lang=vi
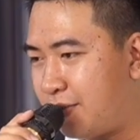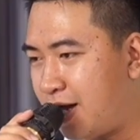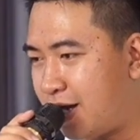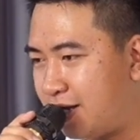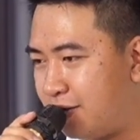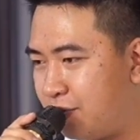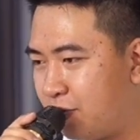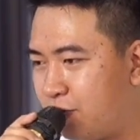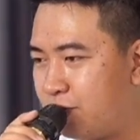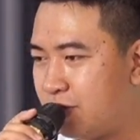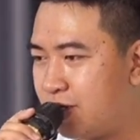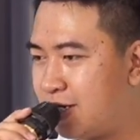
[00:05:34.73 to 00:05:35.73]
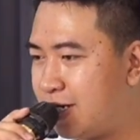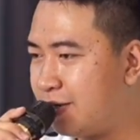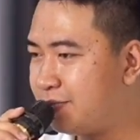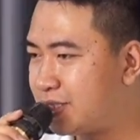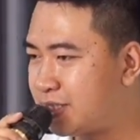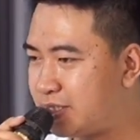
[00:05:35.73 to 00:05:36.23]
3 4
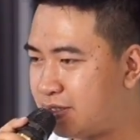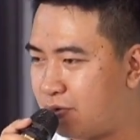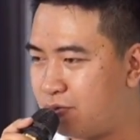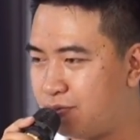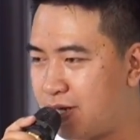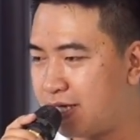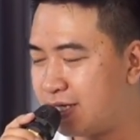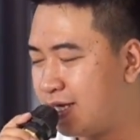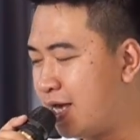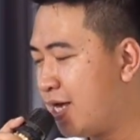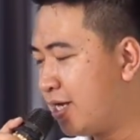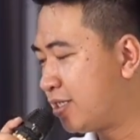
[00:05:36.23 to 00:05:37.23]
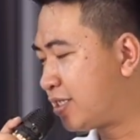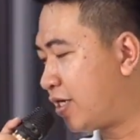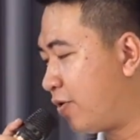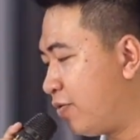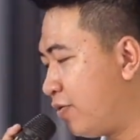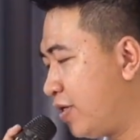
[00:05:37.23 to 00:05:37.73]
5 6 7
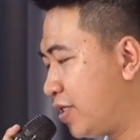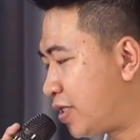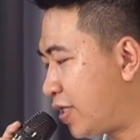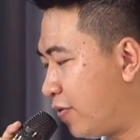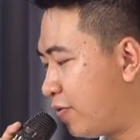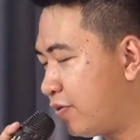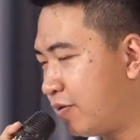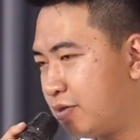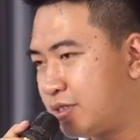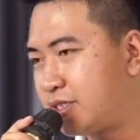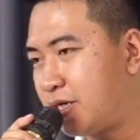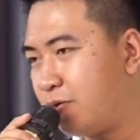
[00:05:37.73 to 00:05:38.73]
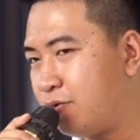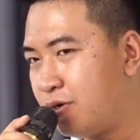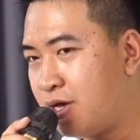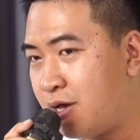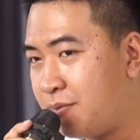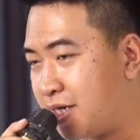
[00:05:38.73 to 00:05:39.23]
6 6 6
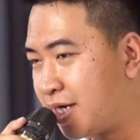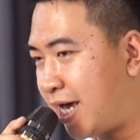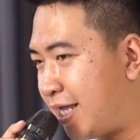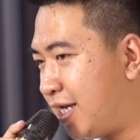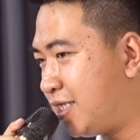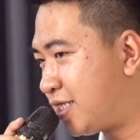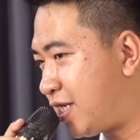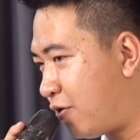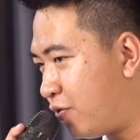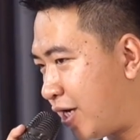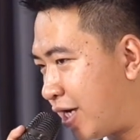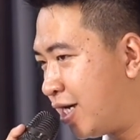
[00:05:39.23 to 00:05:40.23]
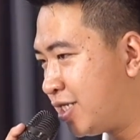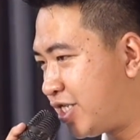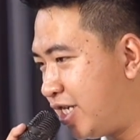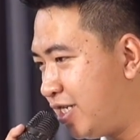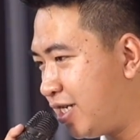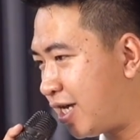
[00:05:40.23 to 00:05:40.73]
mọi người nghe tiếng 6 nè
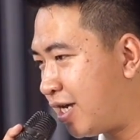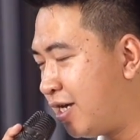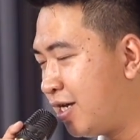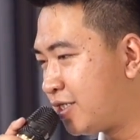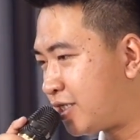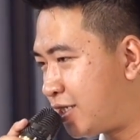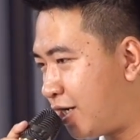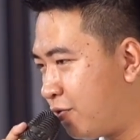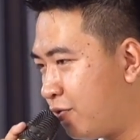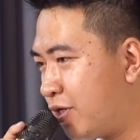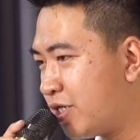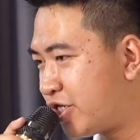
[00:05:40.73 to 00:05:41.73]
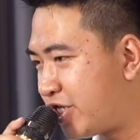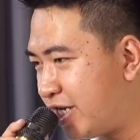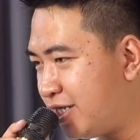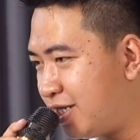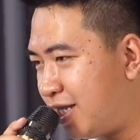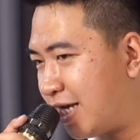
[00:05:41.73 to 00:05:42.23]
9 nè 6 9
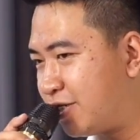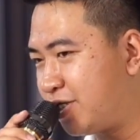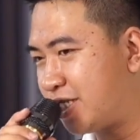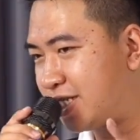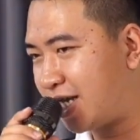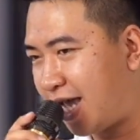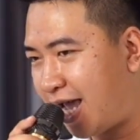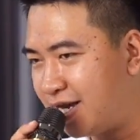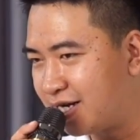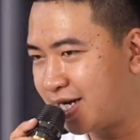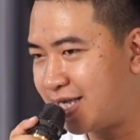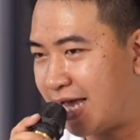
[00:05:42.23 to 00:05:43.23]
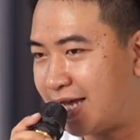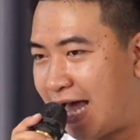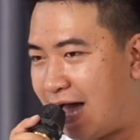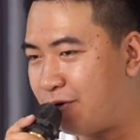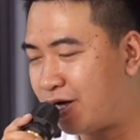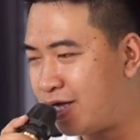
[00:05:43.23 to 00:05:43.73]
là chúng ta sẽ nghe được cái giải
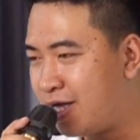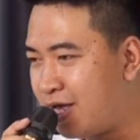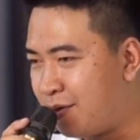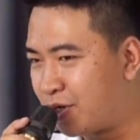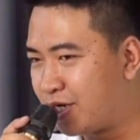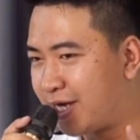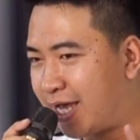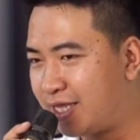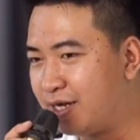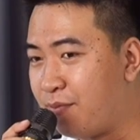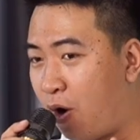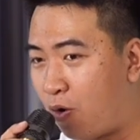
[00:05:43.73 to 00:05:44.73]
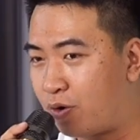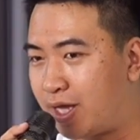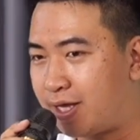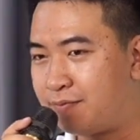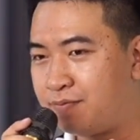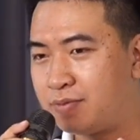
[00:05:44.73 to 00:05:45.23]
cao à. mọi người nghe từ 1
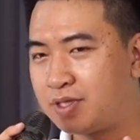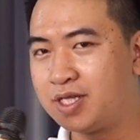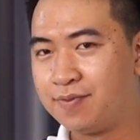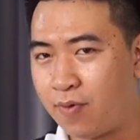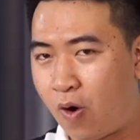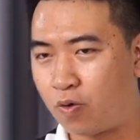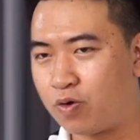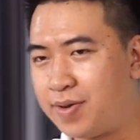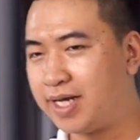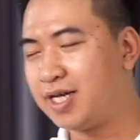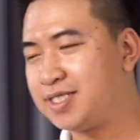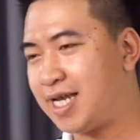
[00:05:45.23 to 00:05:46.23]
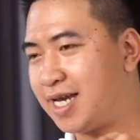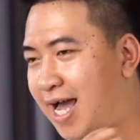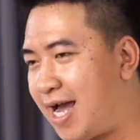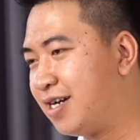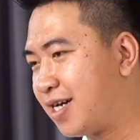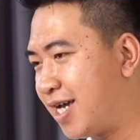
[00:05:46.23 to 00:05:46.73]
nè từ 1 của mình nó sẽ
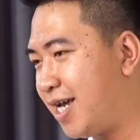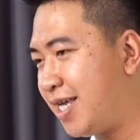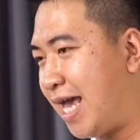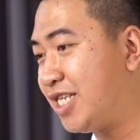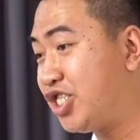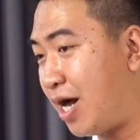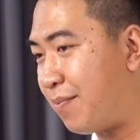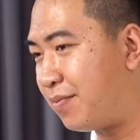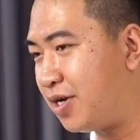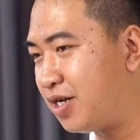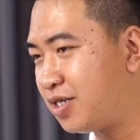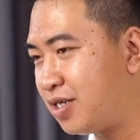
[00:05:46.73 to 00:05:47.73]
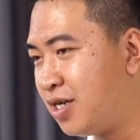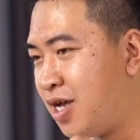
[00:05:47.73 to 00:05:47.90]
ra được cái giải trầm nó